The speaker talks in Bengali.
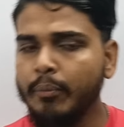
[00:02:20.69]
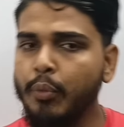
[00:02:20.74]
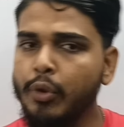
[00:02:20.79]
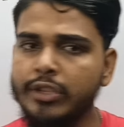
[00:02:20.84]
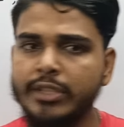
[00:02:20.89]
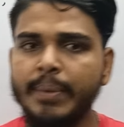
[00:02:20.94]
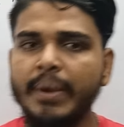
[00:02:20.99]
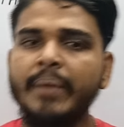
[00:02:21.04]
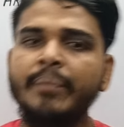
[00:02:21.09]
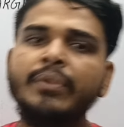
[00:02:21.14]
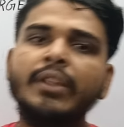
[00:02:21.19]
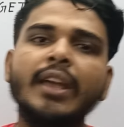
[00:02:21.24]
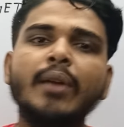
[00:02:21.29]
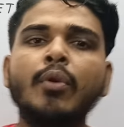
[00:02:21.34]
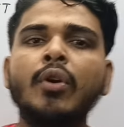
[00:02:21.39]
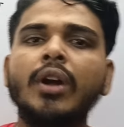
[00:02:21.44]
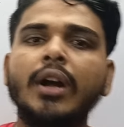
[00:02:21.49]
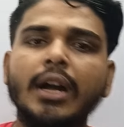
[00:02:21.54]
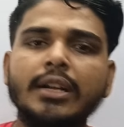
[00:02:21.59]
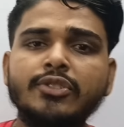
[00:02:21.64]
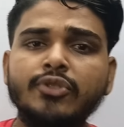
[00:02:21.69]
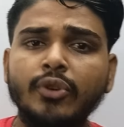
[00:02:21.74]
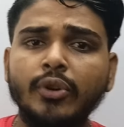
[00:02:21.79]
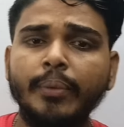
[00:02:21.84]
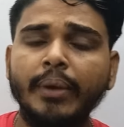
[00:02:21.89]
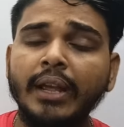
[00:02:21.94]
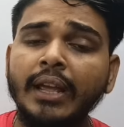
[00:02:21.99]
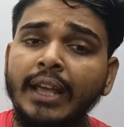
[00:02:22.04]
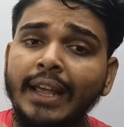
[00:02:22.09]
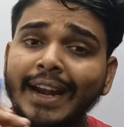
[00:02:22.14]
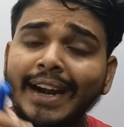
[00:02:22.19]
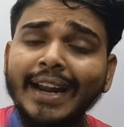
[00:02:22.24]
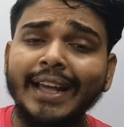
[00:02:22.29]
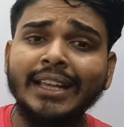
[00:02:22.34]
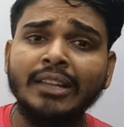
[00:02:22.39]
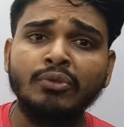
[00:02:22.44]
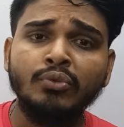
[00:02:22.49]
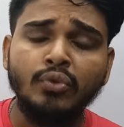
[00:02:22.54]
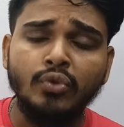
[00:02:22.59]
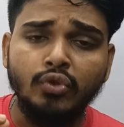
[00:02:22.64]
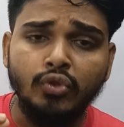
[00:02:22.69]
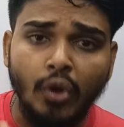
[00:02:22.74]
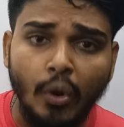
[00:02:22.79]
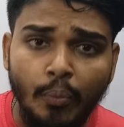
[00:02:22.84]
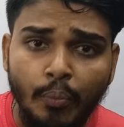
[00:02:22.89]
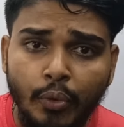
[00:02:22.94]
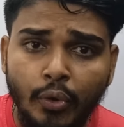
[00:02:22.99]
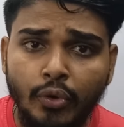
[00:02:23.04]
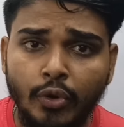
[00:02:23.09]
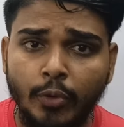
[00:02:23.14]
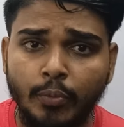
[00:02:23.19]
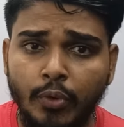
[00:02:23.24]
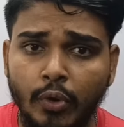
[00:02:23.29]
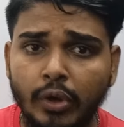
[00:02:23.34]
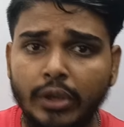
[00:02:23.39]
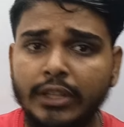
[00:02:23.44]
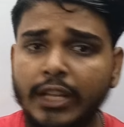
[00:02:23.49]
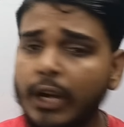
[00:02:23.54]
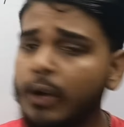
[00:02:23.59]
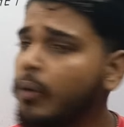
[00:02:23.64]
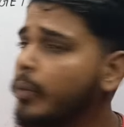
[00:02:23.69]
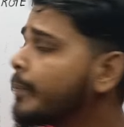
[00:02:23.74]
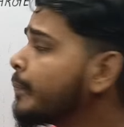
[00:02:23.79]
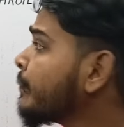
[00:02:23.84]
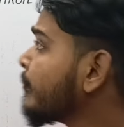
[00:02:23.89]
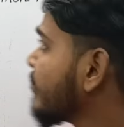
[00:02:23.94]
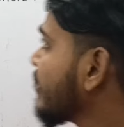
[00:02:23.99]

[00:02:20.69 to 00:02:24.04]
বসবে এবং কাজ করবে এটা কিন্তু সম্পূর্ণ ভুল দেখো